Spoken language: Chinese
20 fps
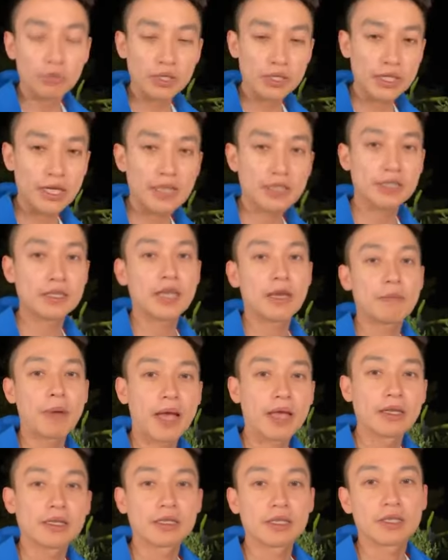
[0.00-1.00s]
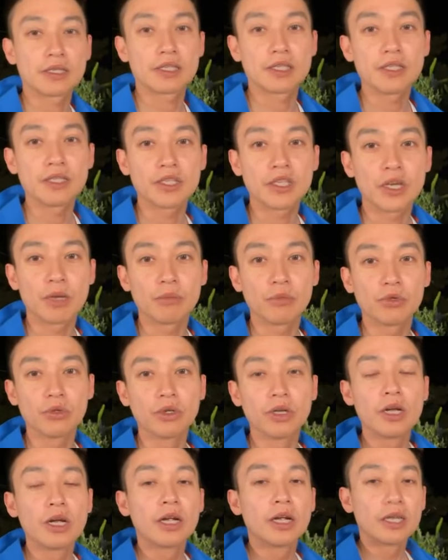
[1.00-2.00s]
我们现在正在拍的这个新节
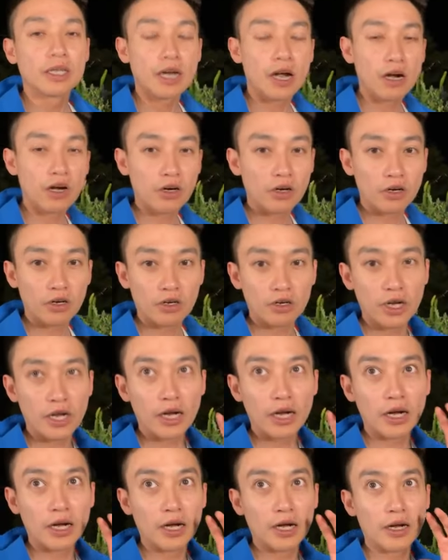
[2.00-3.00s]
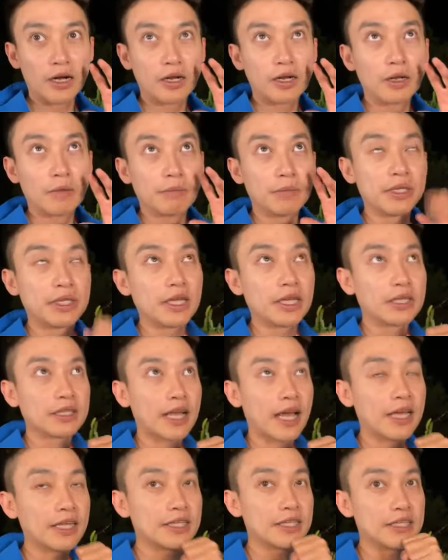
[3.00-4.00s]
目。然后呃，明天的
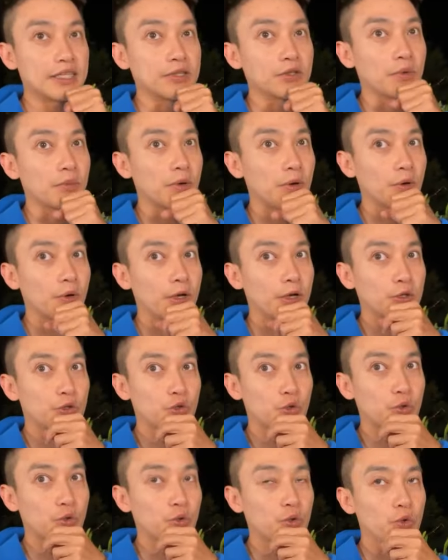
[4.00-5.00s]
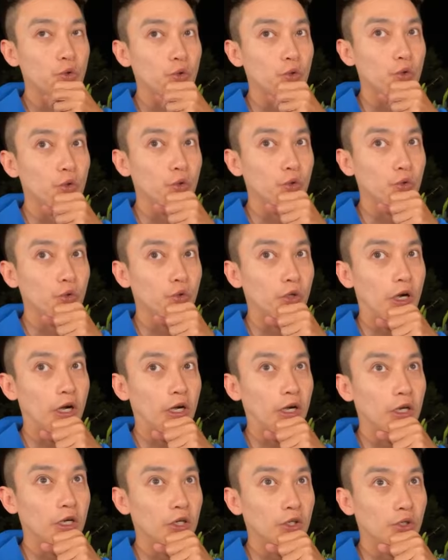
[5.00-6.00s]
那一集我们会出
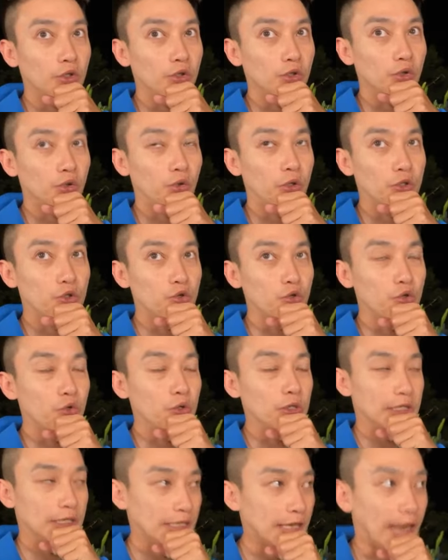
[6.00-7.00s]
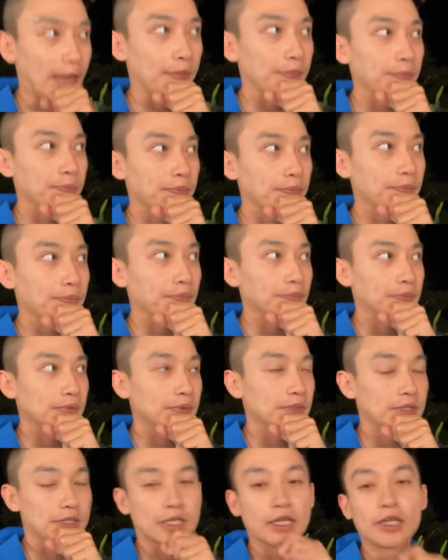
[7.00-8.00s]
呃会去宜兰，
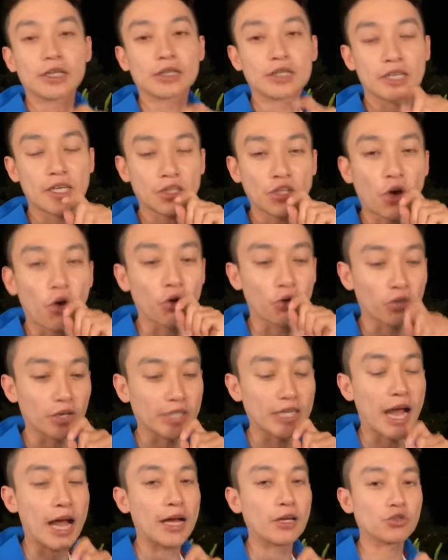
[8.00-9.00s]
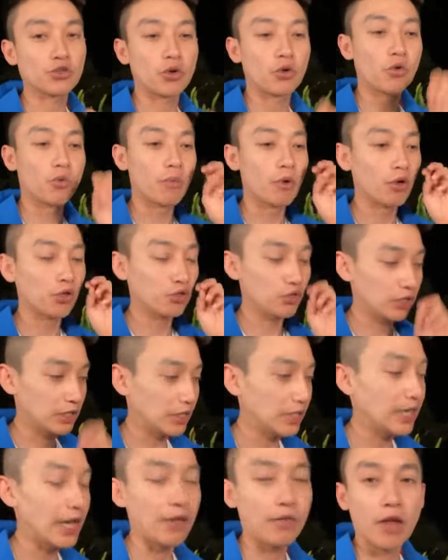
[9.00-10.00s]
只能先透露给大家说，我们会去
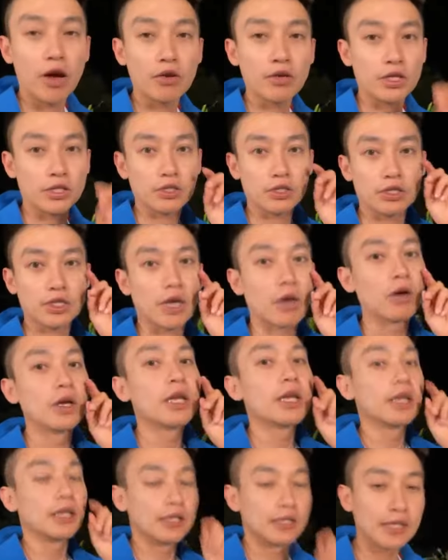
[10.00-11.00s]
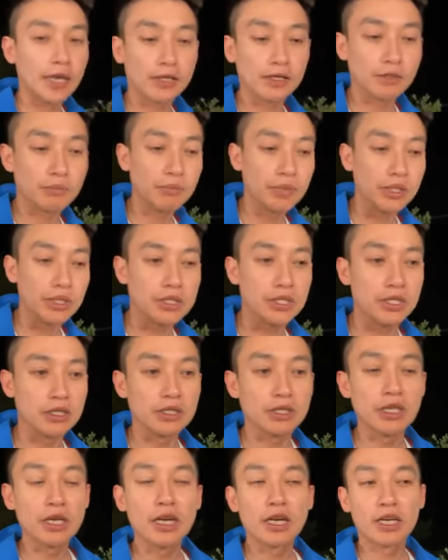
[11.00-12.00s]
宜兰，然后也是找宜兰的秘
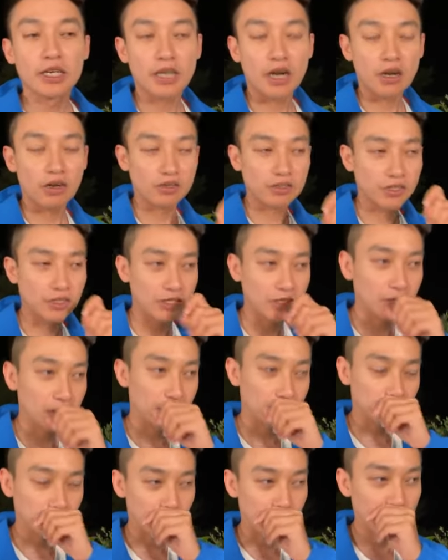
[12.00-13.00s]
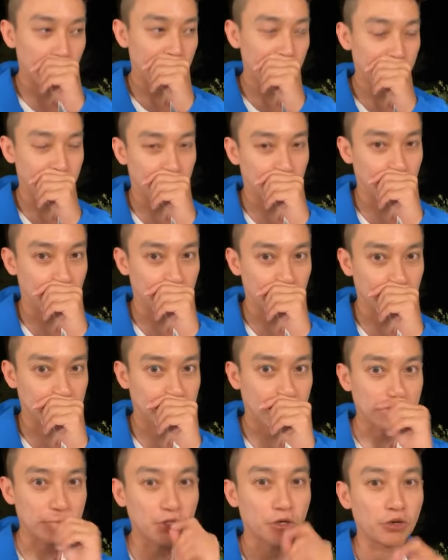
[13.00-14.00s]
境。然后呢，我会有
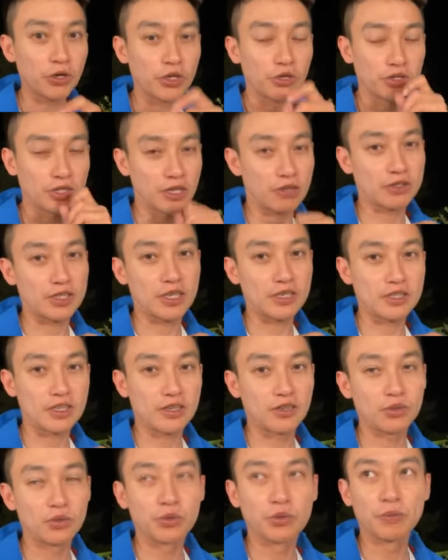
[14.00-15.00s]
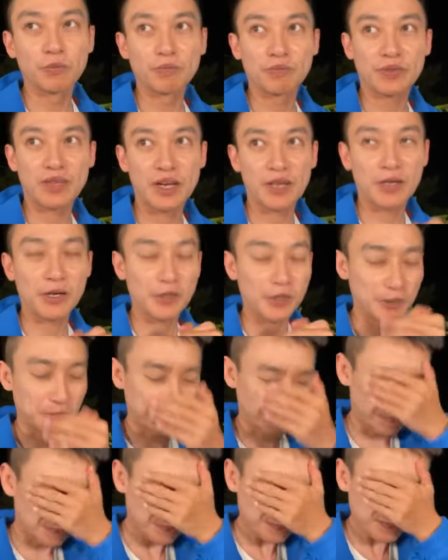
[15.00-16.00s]
当中会有挑战任务，然
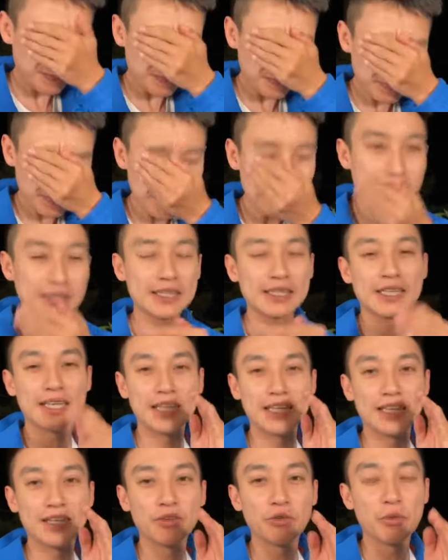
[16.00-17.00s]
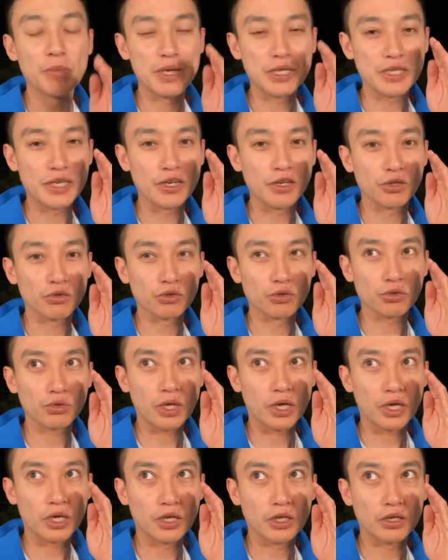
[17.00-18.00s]
后，呃，我们也有
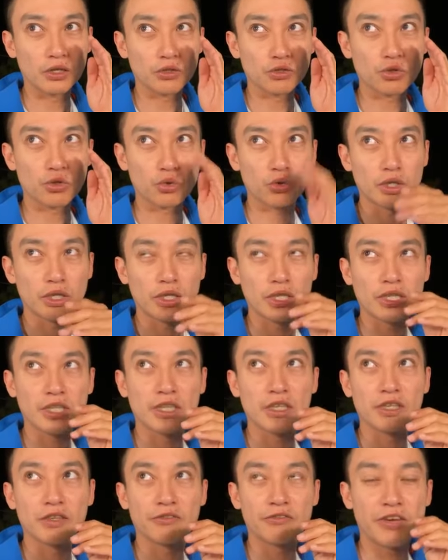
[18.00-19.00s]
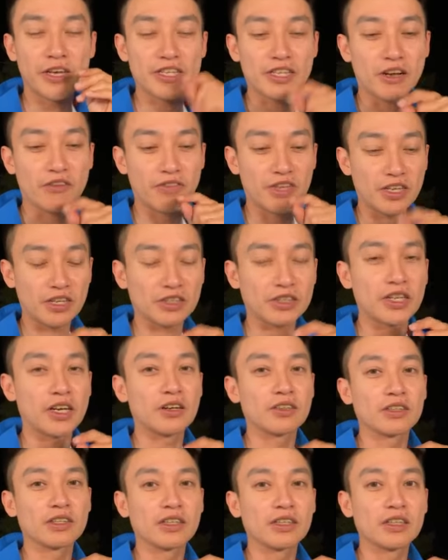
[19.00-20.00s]
呃住了一个非常非常
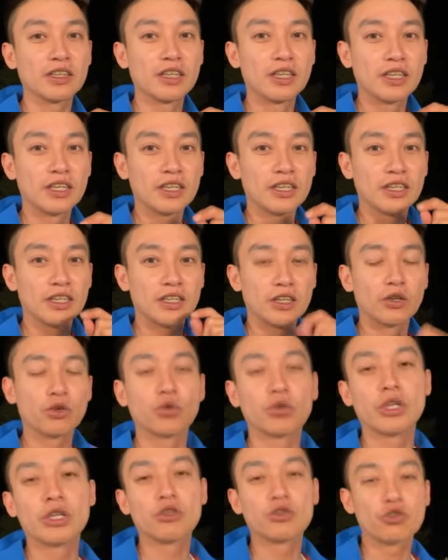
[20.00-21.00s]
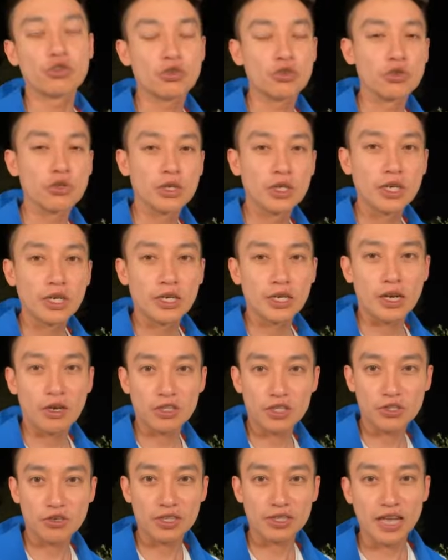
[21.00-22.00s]
屌的一个露营区，然
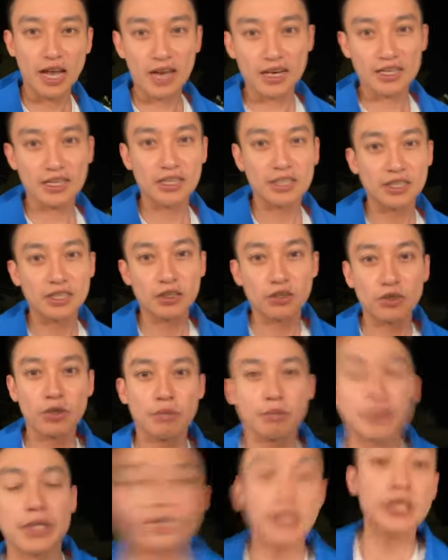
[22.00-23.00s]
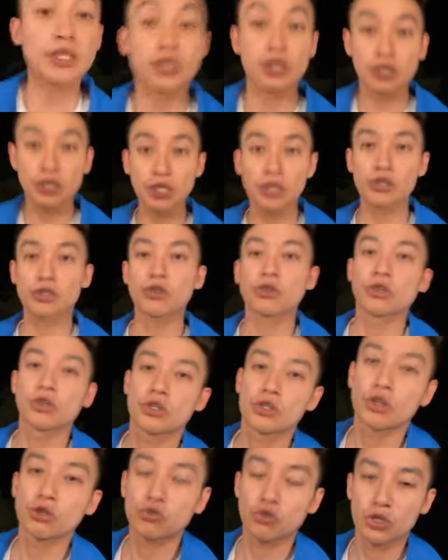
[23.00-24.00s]
后希望大家可以明天十点钟
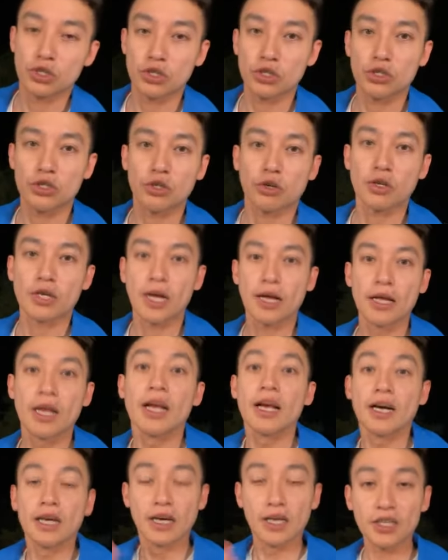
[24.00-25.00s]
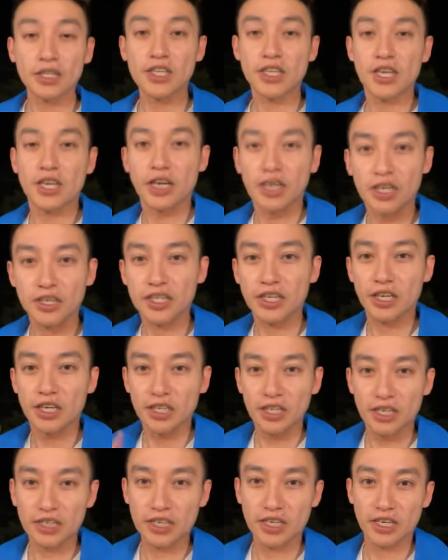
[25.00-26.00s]
的时候准时收看，而且而且
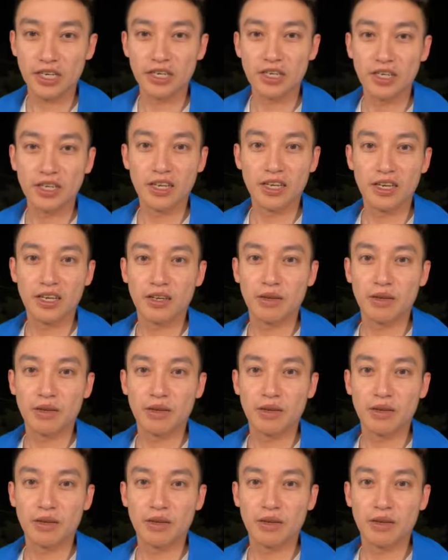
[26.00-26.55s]
而且，